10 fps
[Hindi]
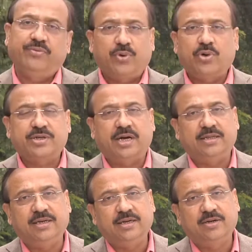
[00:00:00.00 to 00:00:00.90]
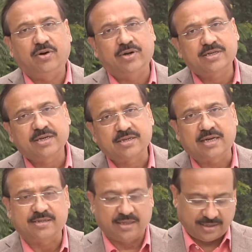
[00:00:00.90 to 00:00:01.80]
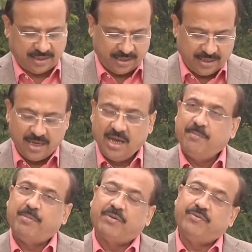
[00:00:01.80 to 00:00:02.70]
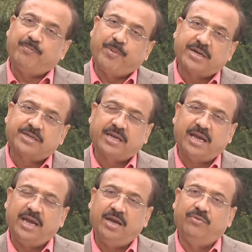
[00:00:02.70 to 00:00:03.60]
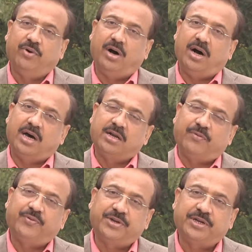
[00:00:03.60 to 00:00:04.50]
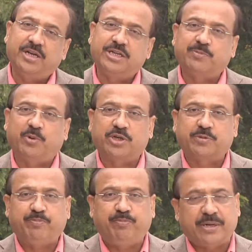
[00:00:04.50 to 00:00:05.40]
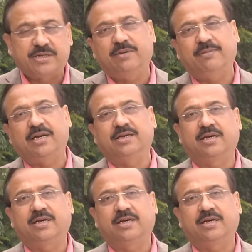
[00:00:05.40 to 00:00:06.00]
फिरोज गांधी कांग्रेस के सांसद थे पर विपक्ष के वो अनऑफिशियल स्पोक्स पर्सन माने